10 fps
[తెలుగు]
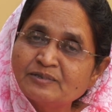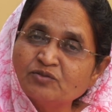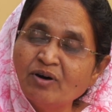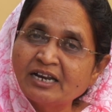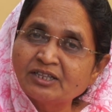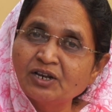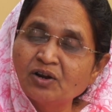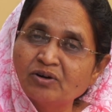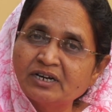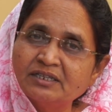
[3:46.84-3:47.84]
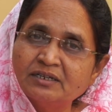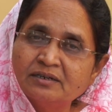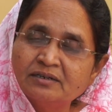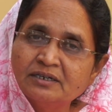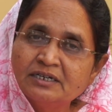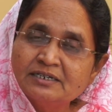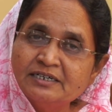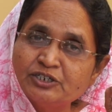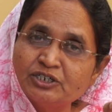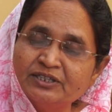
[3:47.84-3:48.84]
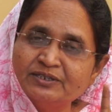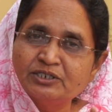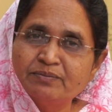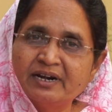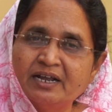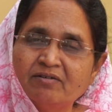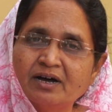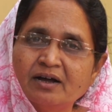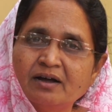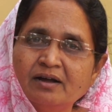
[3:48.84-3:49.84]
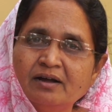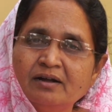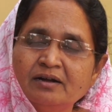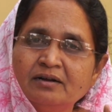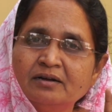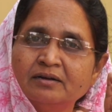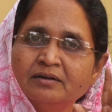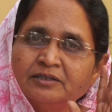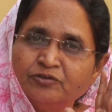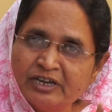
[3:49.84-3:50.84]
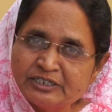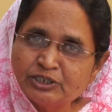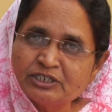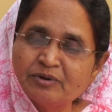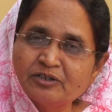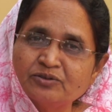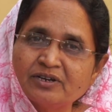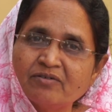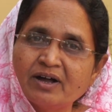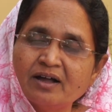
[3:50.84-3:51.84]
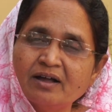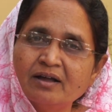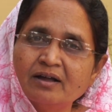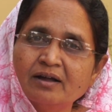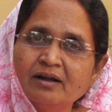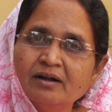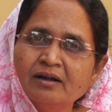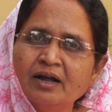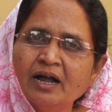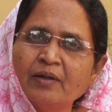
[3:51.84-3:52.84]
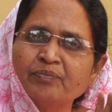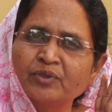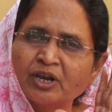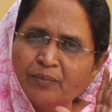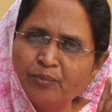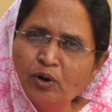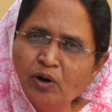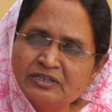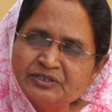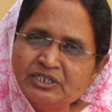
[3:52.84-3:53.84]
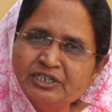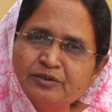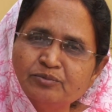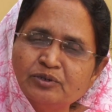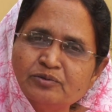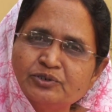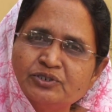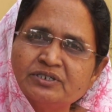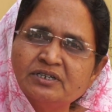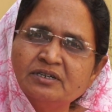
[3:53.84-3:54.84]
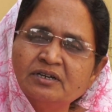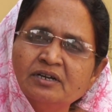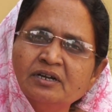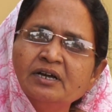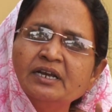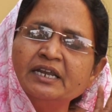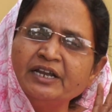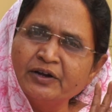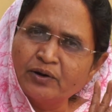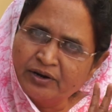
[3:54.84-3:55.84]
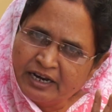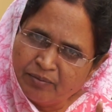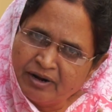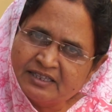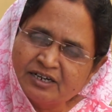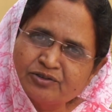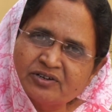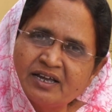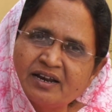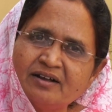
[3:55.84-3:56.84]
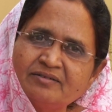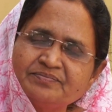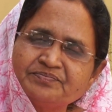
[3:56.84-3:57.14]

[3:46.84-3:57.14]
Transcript: స్వార్థల్లో ఉంటుంది నిషేధించబడ్డావా ద్వేషించబడుతున్నావా అందరు అప్పులలో వచ్చి నీ ఇంటి ముందు కూర్చొని నీ ఇంట్లో నిలబడి తిడుతున్నారా